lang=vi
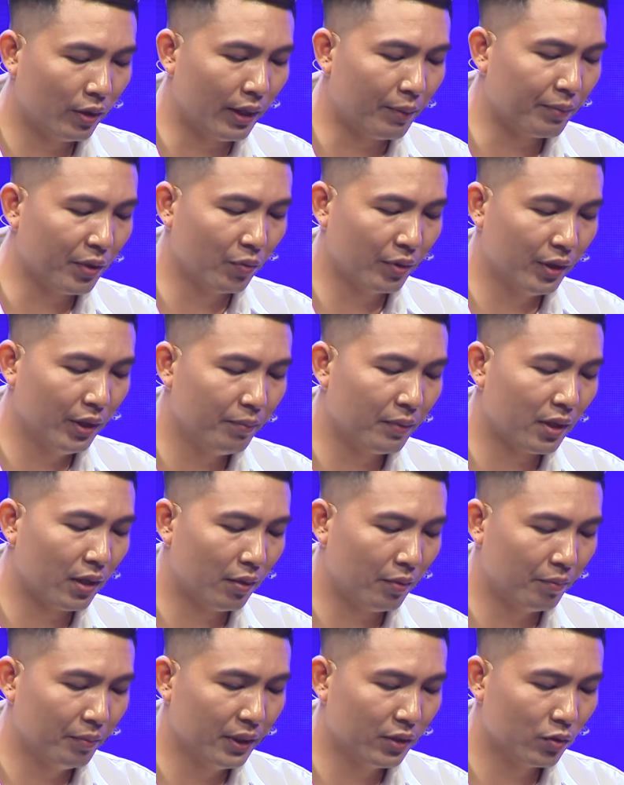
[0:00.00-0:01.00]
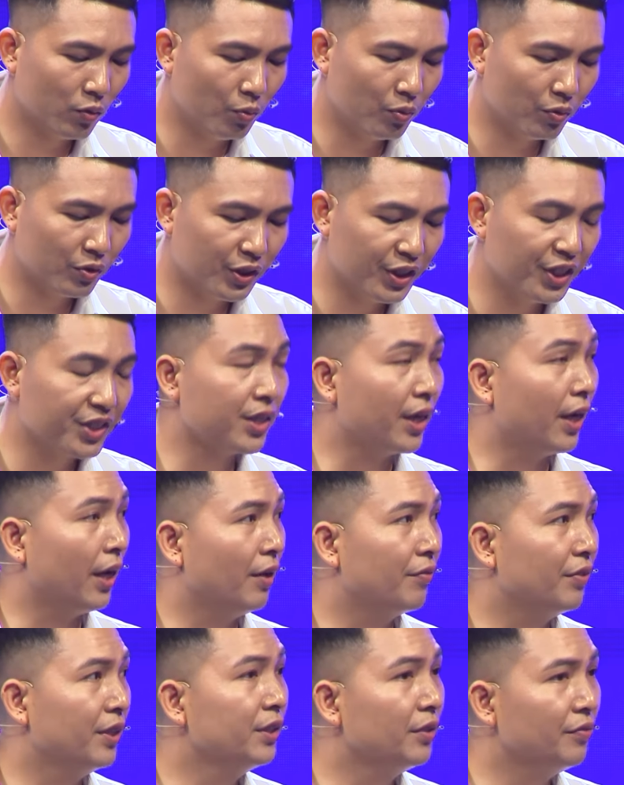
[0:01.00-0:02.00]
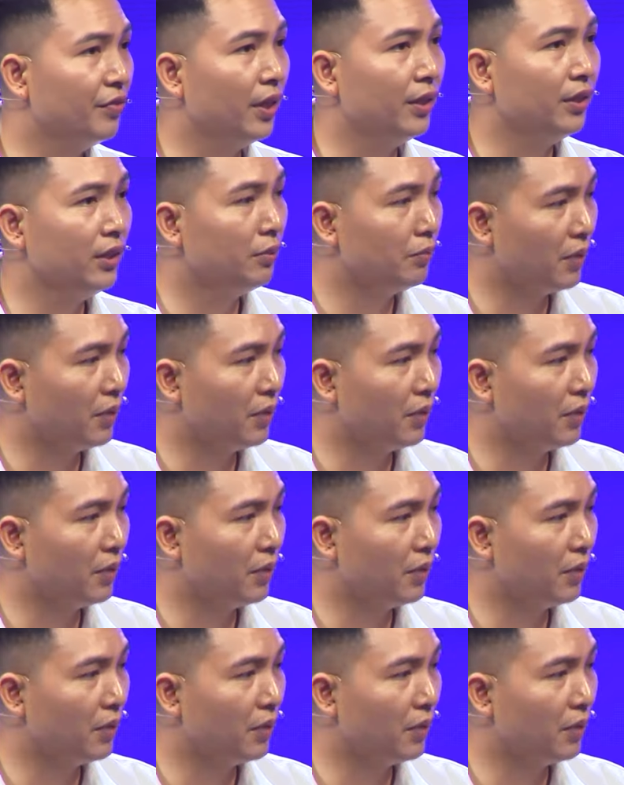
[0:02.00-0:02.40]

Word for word: Em đồng ý mà mình cũng chia sẻ với nhân viên,